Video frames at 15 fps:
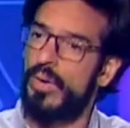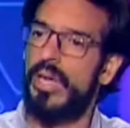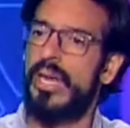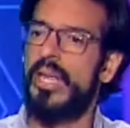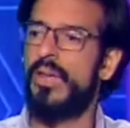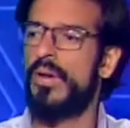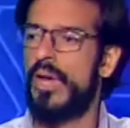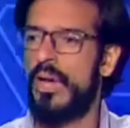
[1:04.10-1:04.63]
los
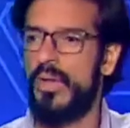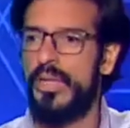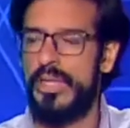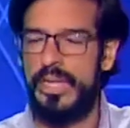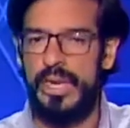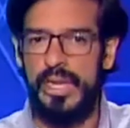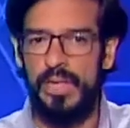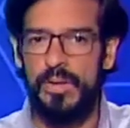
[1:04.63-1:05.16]
heridos y a los
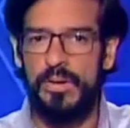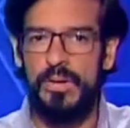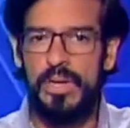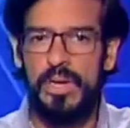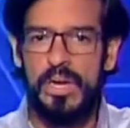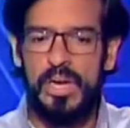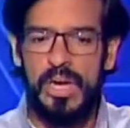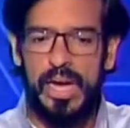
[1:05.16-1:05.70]
detenidos,
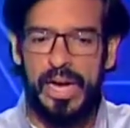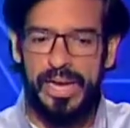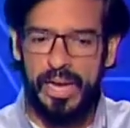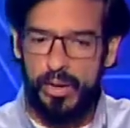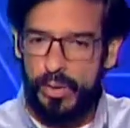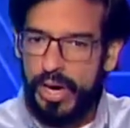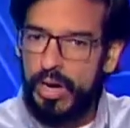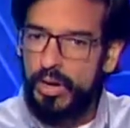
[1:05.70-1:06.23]
hay
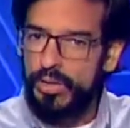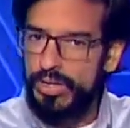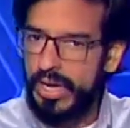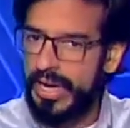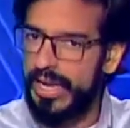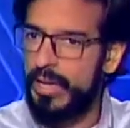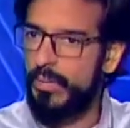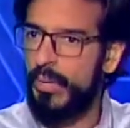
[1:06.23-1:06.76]
algunas cosas
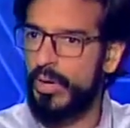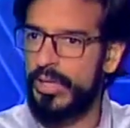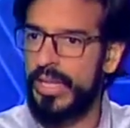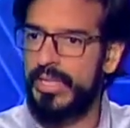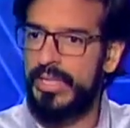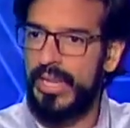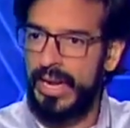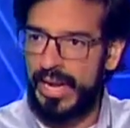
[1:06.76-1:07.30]
que es
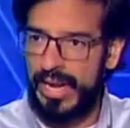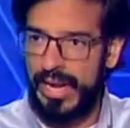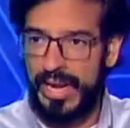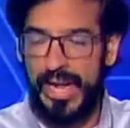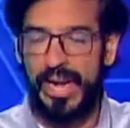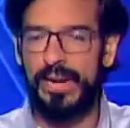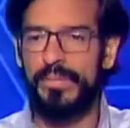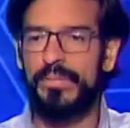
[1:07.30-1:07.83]
importante
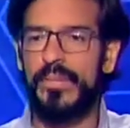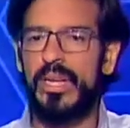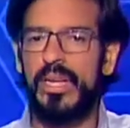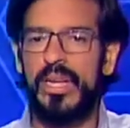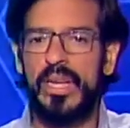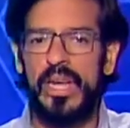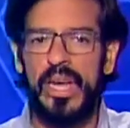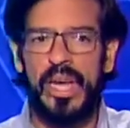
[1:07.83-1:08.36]
recalcar.
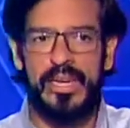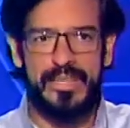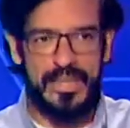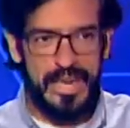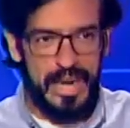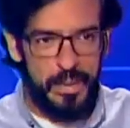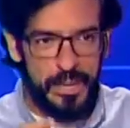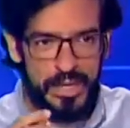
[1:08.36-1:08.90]
El
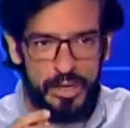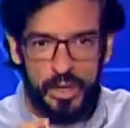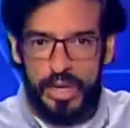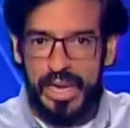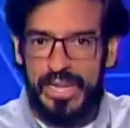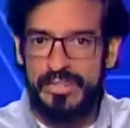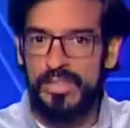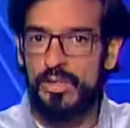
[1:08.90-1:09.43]
señalamiento
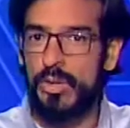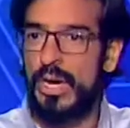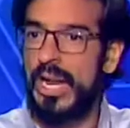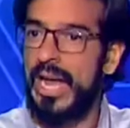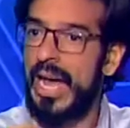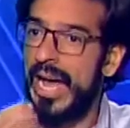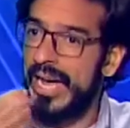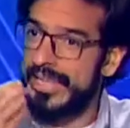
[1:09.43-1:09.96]
que hace sobre
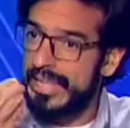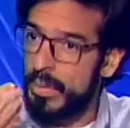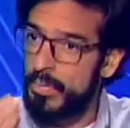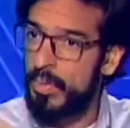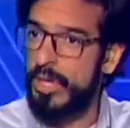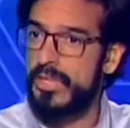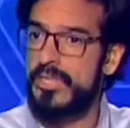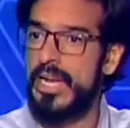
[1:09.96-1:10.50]
las actas
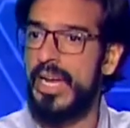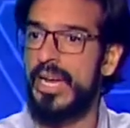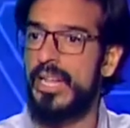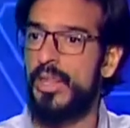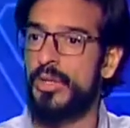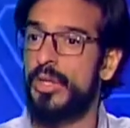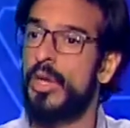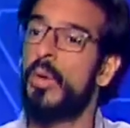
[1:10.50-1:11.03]
policiales
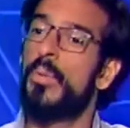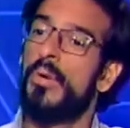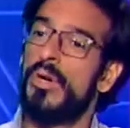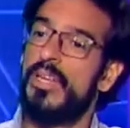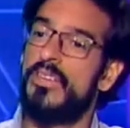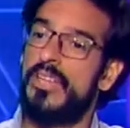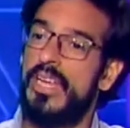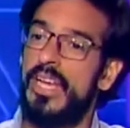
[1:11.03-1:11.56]
donde los
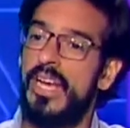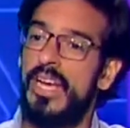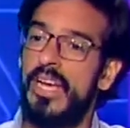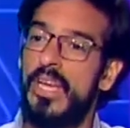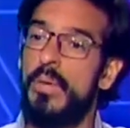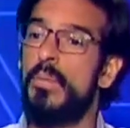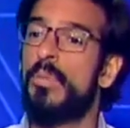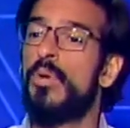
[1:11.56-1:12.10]
policías
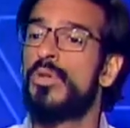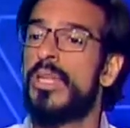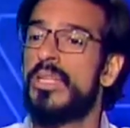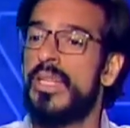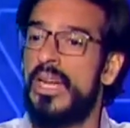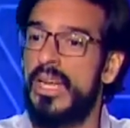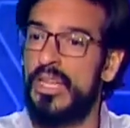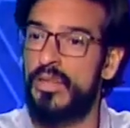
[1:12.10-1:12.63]

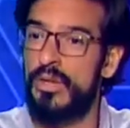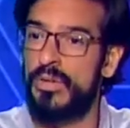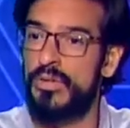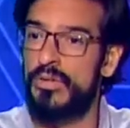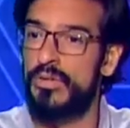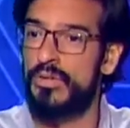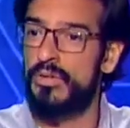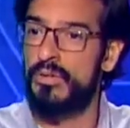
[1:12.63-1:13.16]
imputan
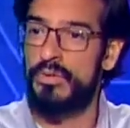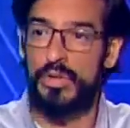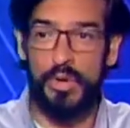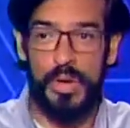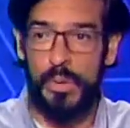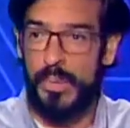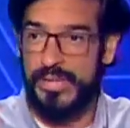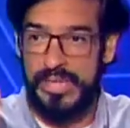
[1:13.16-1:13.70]
delitos
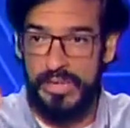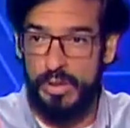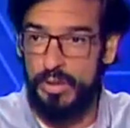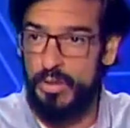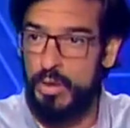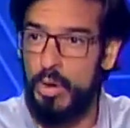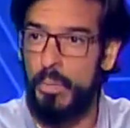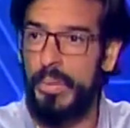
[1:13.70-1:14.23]
sobrepasando
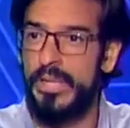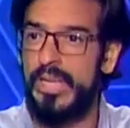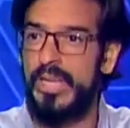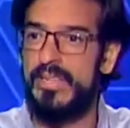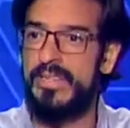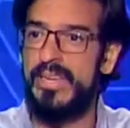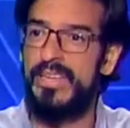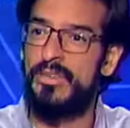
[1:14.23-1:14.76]
sus
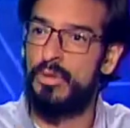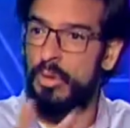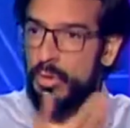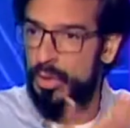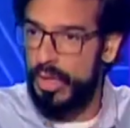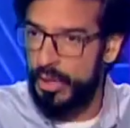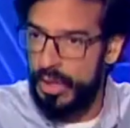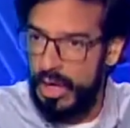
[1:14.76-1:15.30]
competencias y
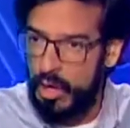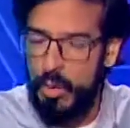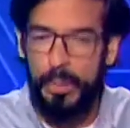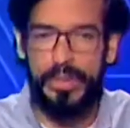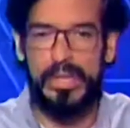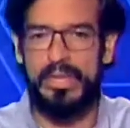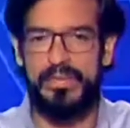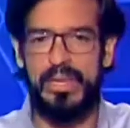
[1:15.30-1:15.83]
sustituyendo las
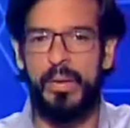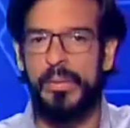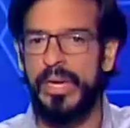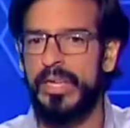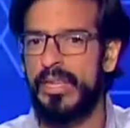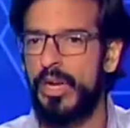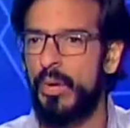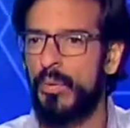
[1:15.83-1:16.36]
competencias del
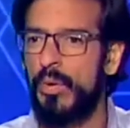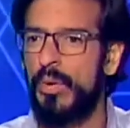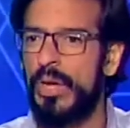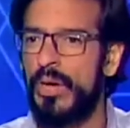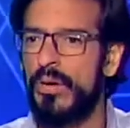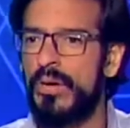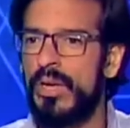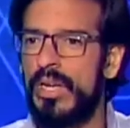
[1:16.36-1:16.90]
Ministerio
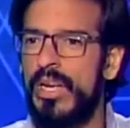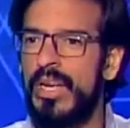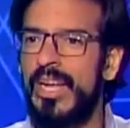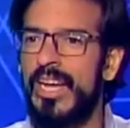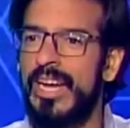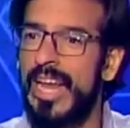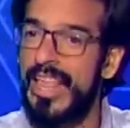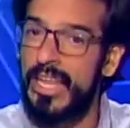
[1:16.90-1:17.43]
Público.
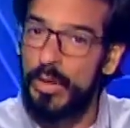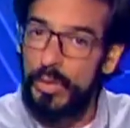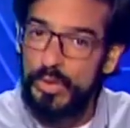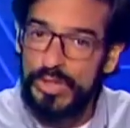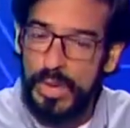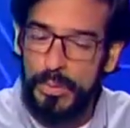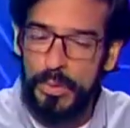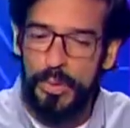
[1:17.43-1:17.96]
La
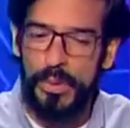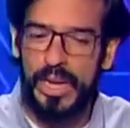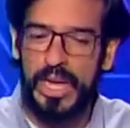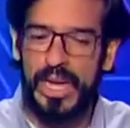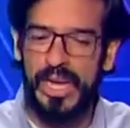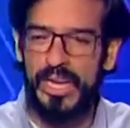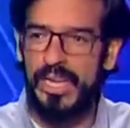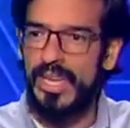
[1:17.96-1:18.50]
denuncia
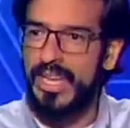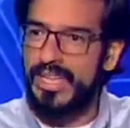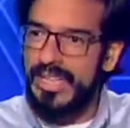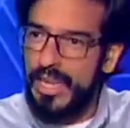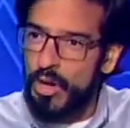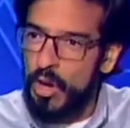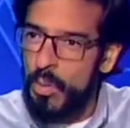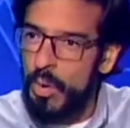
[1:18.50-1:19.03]
pública
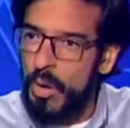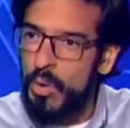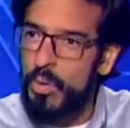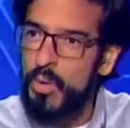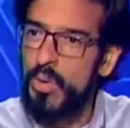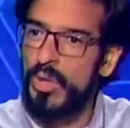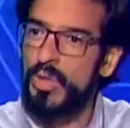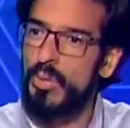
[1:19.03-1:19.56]
de cómo
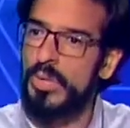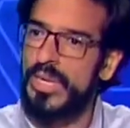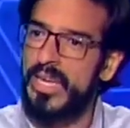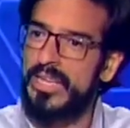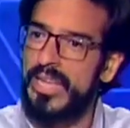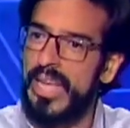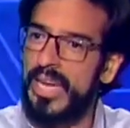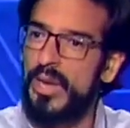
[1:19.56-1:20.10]
aún cuando el
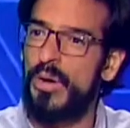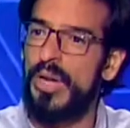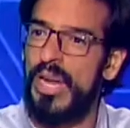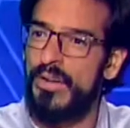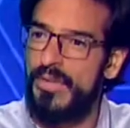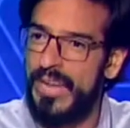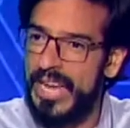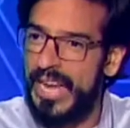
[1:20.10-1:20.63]
Ministerio y
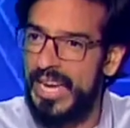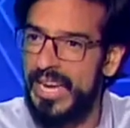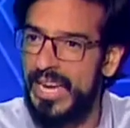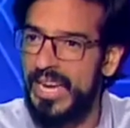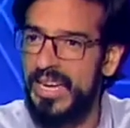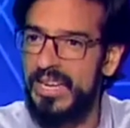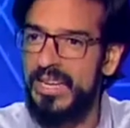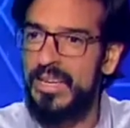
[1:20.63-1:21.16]
la
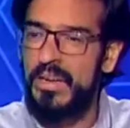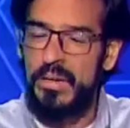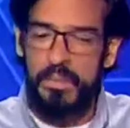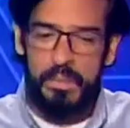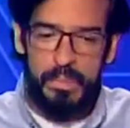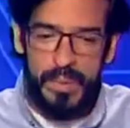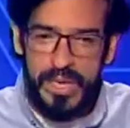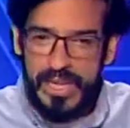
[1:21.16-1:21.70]
Fiscalía
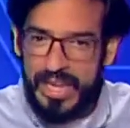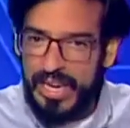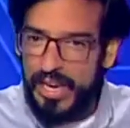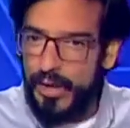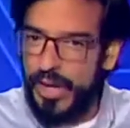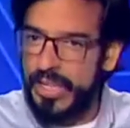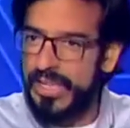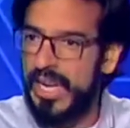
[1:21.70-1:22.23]
piden
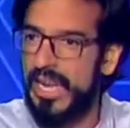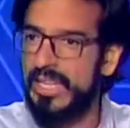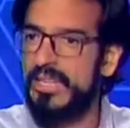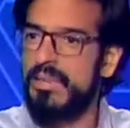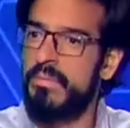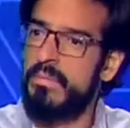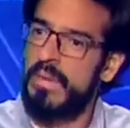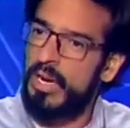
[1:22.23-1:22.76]
libertad
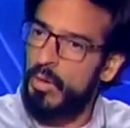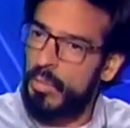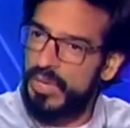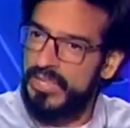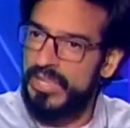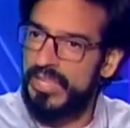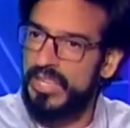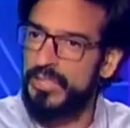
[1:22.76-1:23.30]
bajo
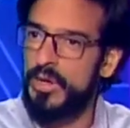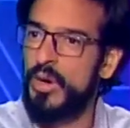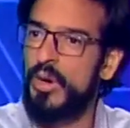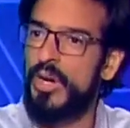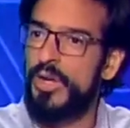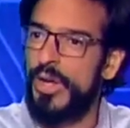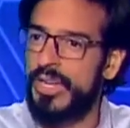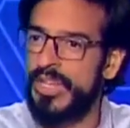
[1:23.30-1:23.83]
presentación o
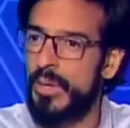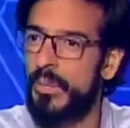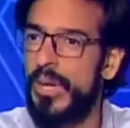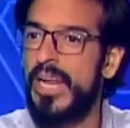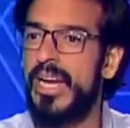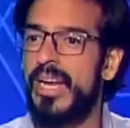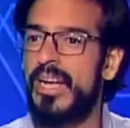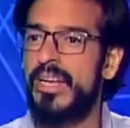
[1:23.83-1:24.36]
libertad
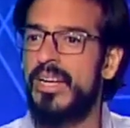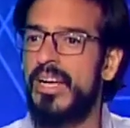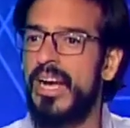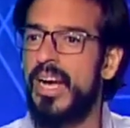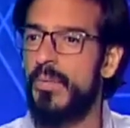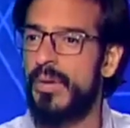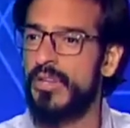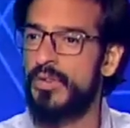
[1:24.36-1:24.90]
plena
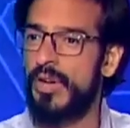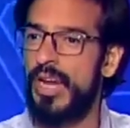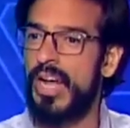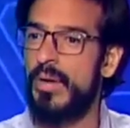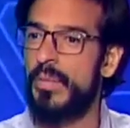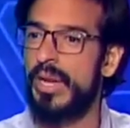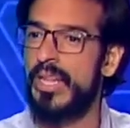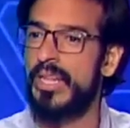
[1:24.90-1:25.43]
a personas
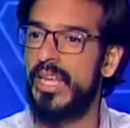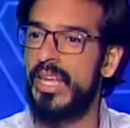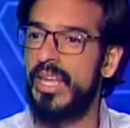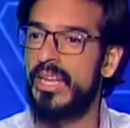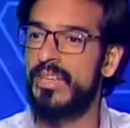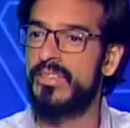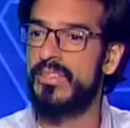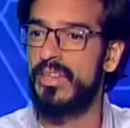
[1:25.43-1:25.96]

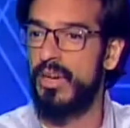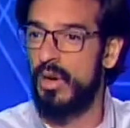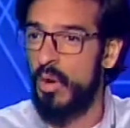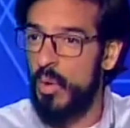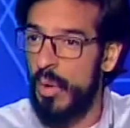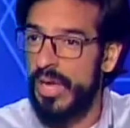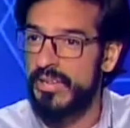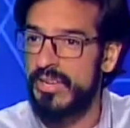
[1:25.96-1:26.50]
aprendidas, los
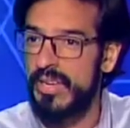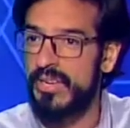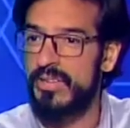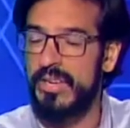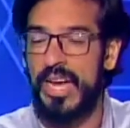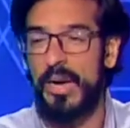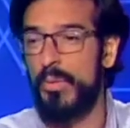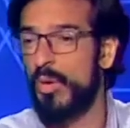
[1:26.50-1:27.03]

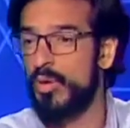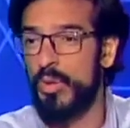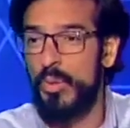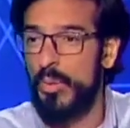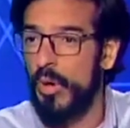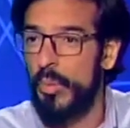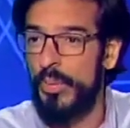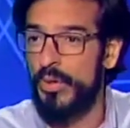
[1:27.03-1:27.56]
jueces a motus
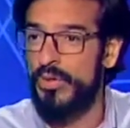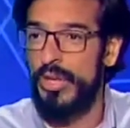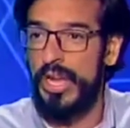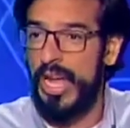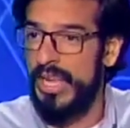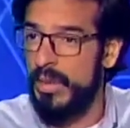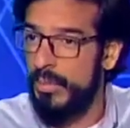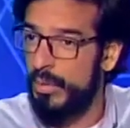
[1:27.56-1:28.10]
propios sin
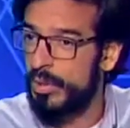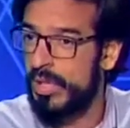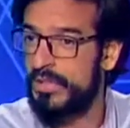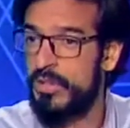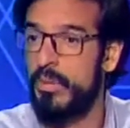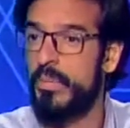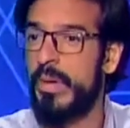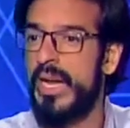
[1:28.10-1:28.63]
que haya
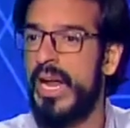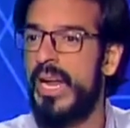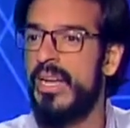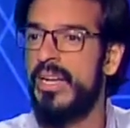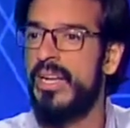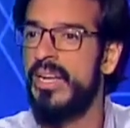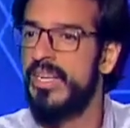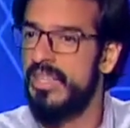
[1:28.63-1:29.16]
imputación
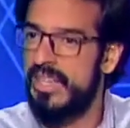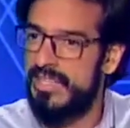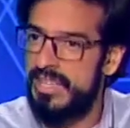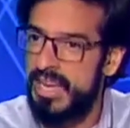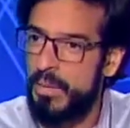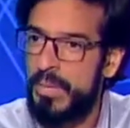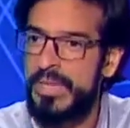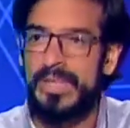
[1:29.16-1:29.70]
penal
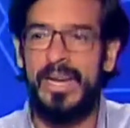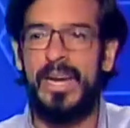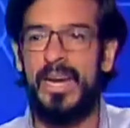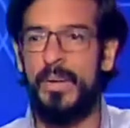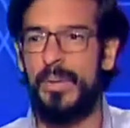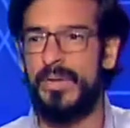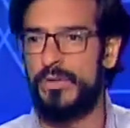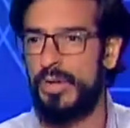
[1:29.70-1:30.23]
deciden mantener a
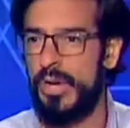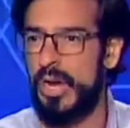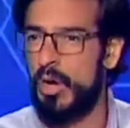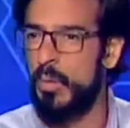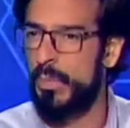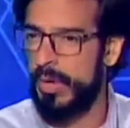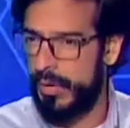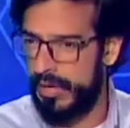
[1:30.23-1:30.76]
las personas
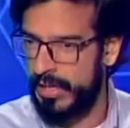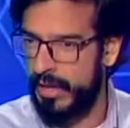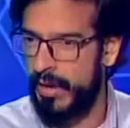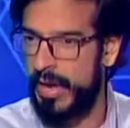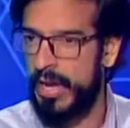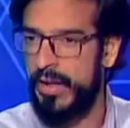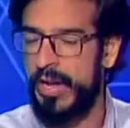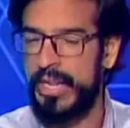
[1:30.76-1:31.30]
con privativas
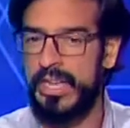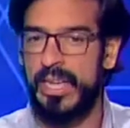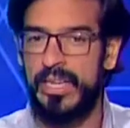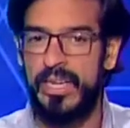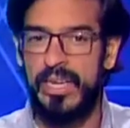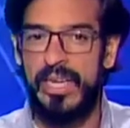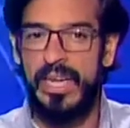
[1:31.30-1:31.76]
de libertad.